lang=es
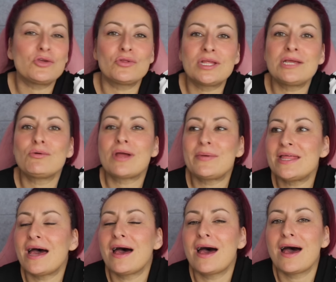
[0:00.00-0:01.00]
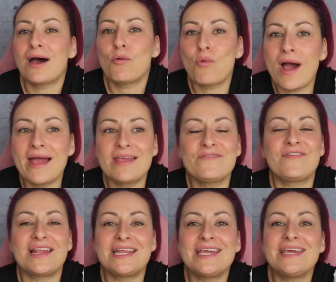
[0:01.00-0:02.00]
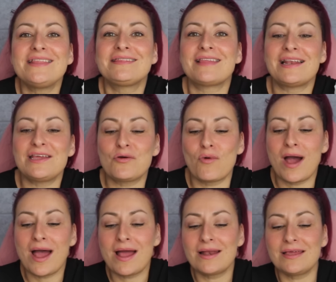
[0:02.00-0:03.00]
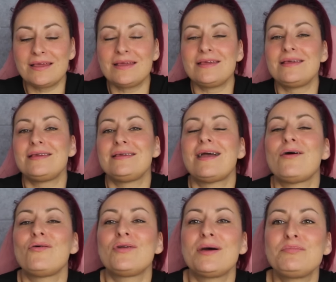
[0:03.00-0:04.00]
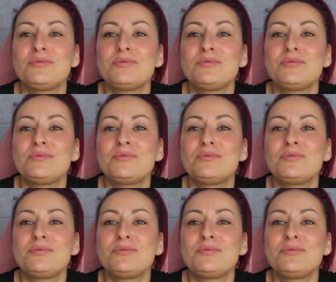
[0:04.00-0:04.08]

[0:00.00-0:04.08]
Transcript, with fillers: yo tenía una vida guay, feliz, tal y cual, y, ahora